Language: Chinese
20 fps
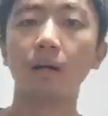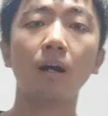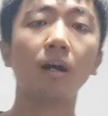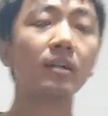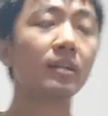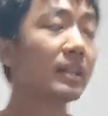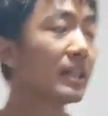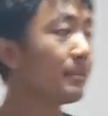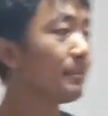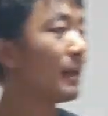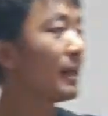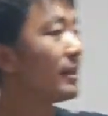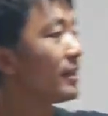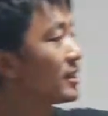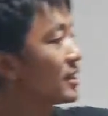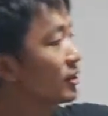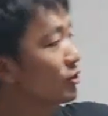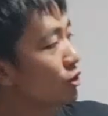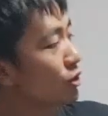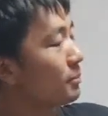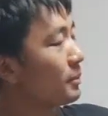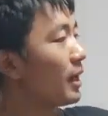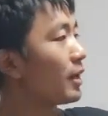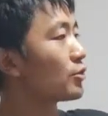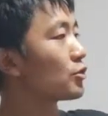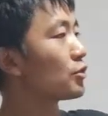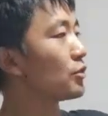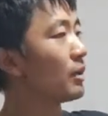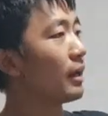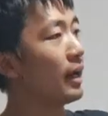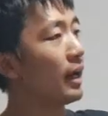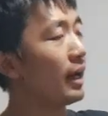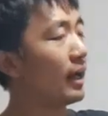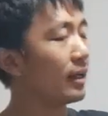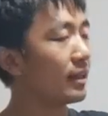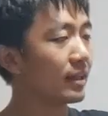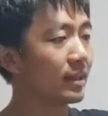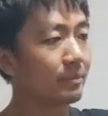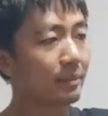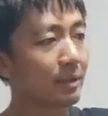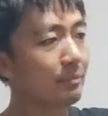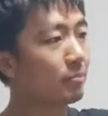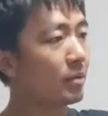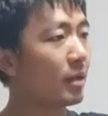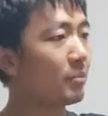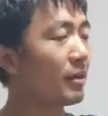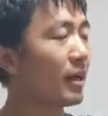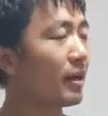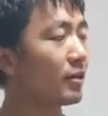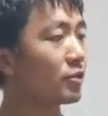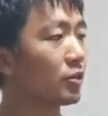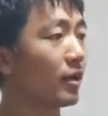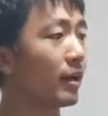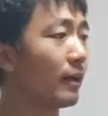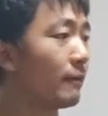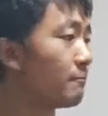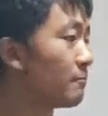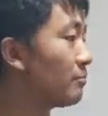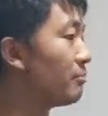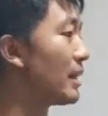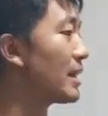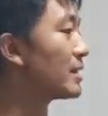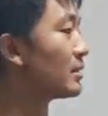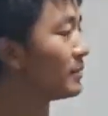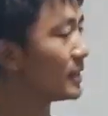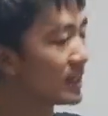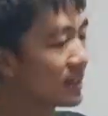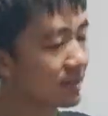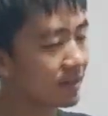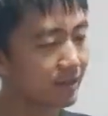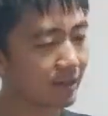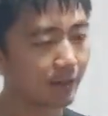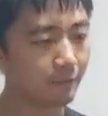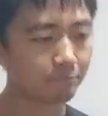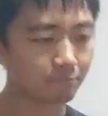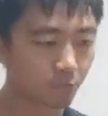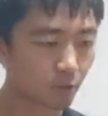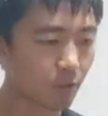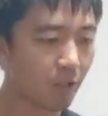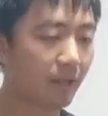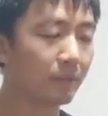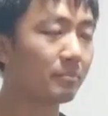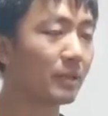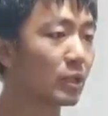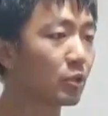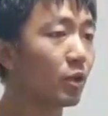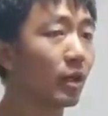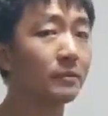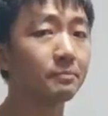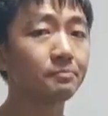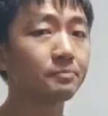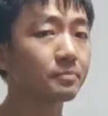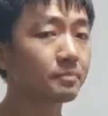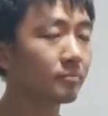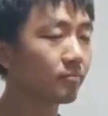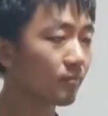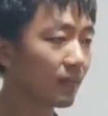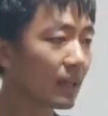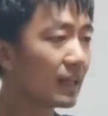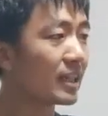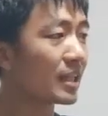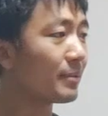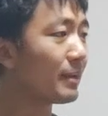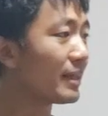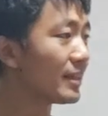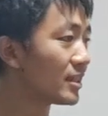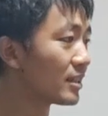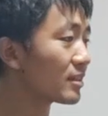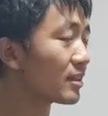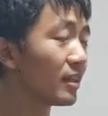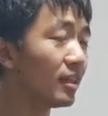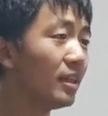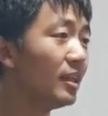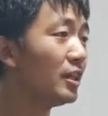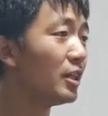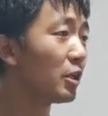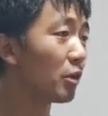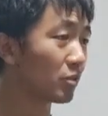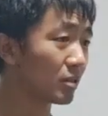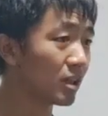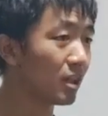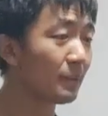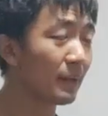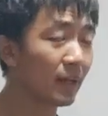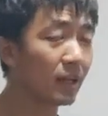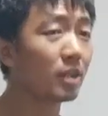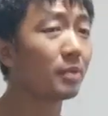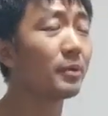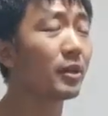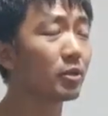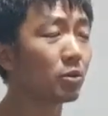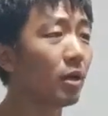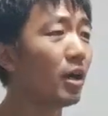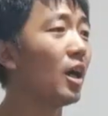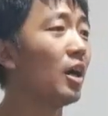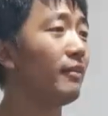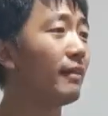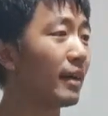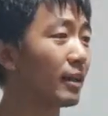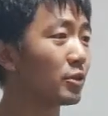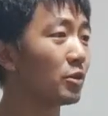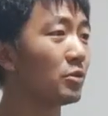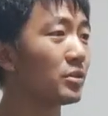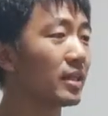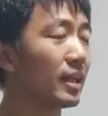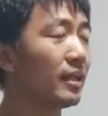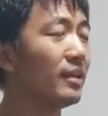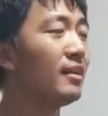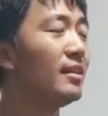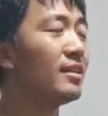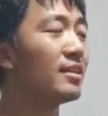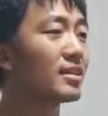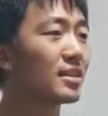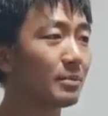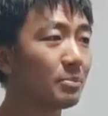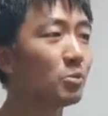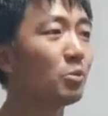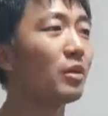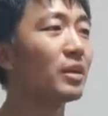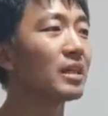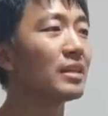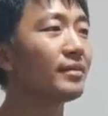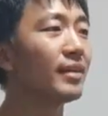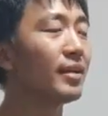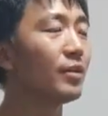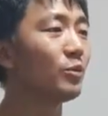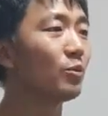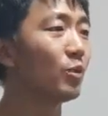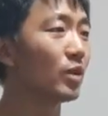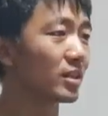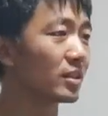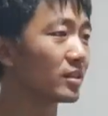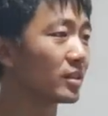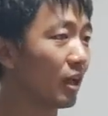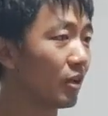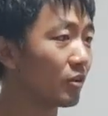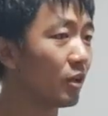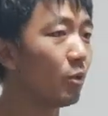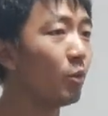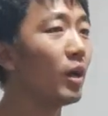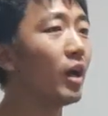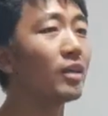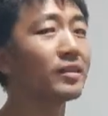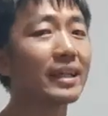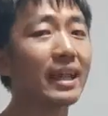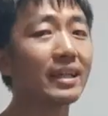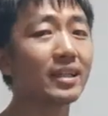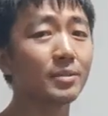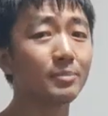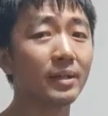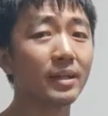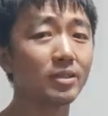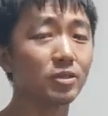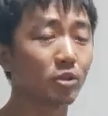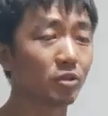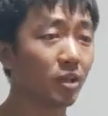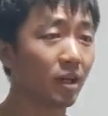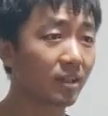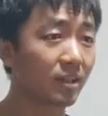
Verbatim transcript: 好，里面的景区不要去了哈，里面不要不要走了，没什么意思的。对，没错。里面其实有特别特别多好玩的东西，只不过因为我是导游，我要带你们走